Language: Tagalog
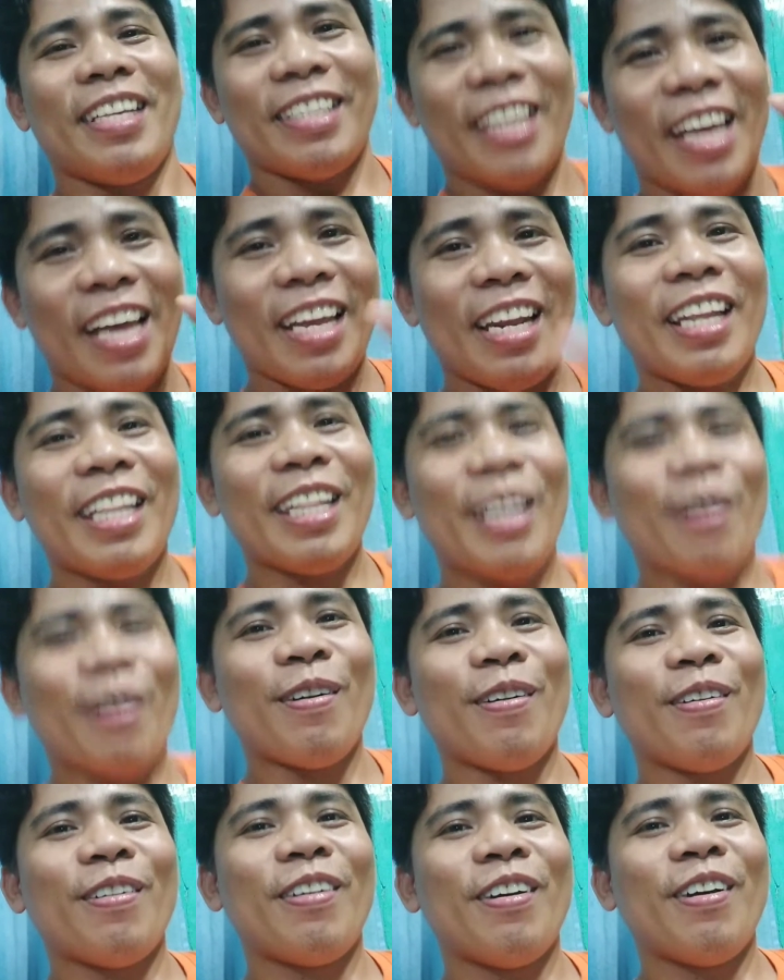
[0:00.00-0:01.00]
sana
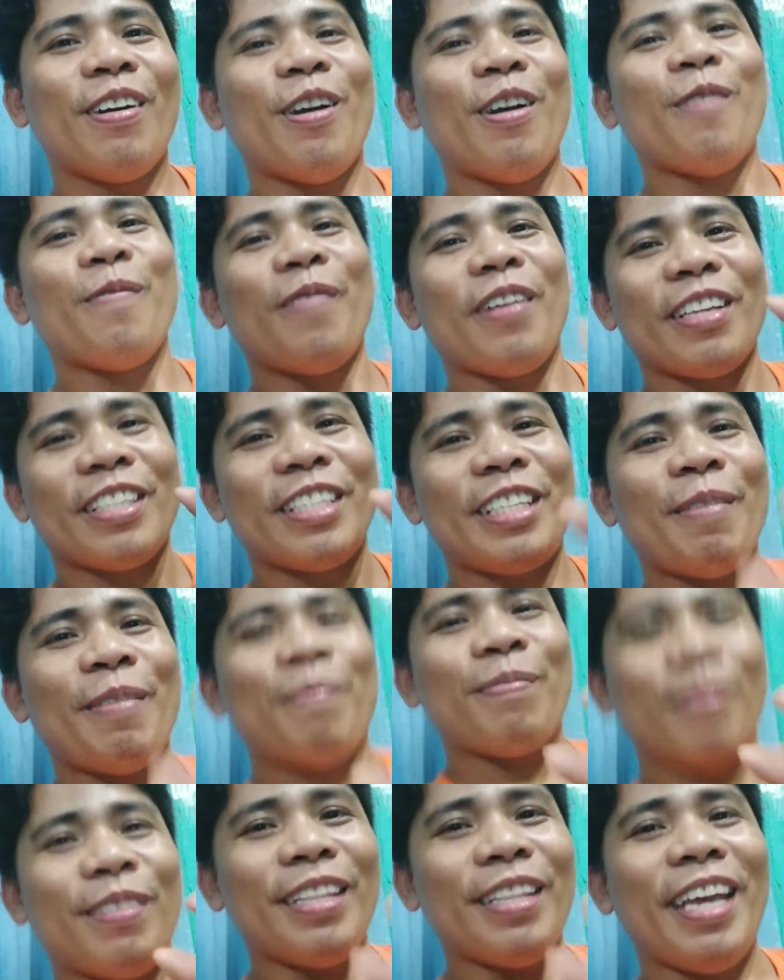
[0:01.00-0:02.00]
daw umaksip
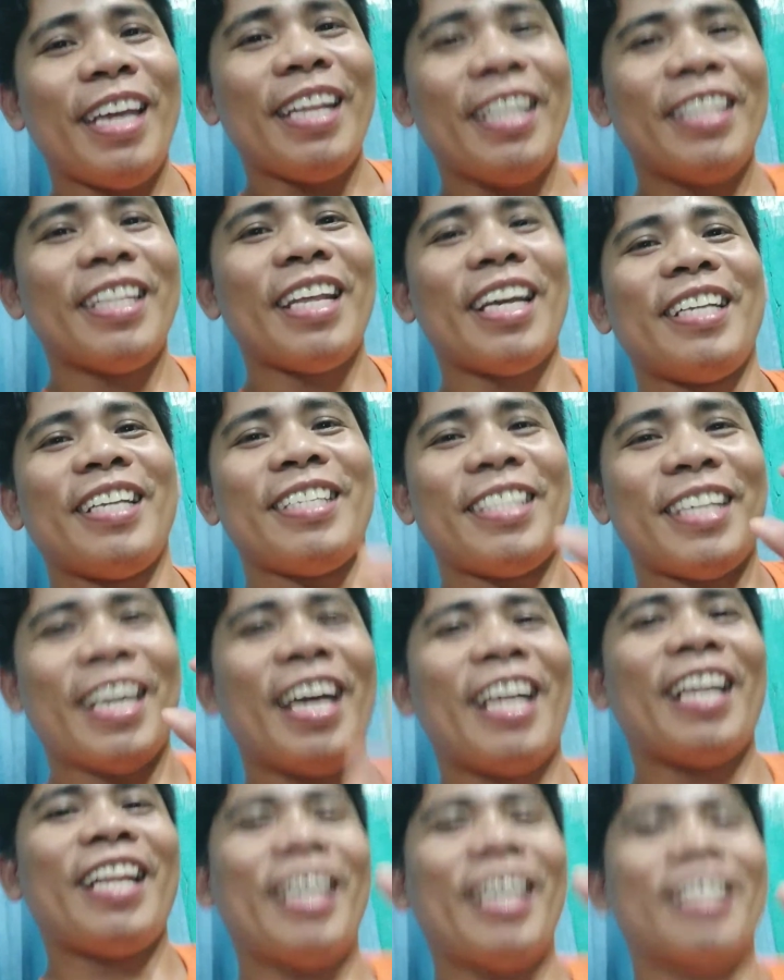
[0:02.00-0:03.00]
din ng
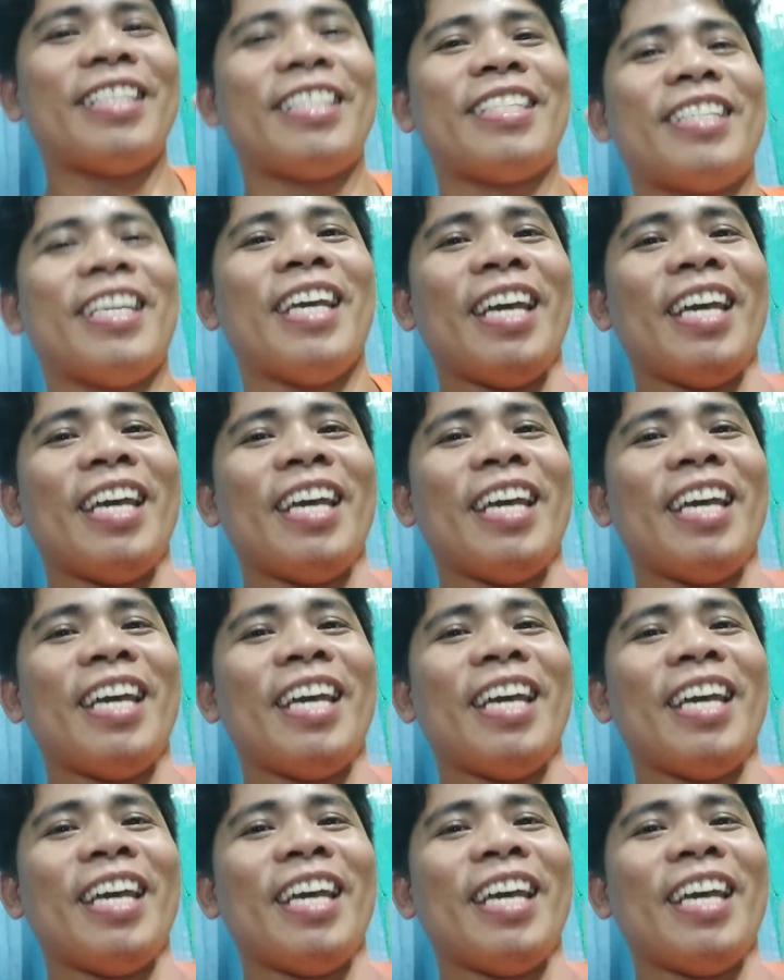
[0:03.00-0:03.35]
challenge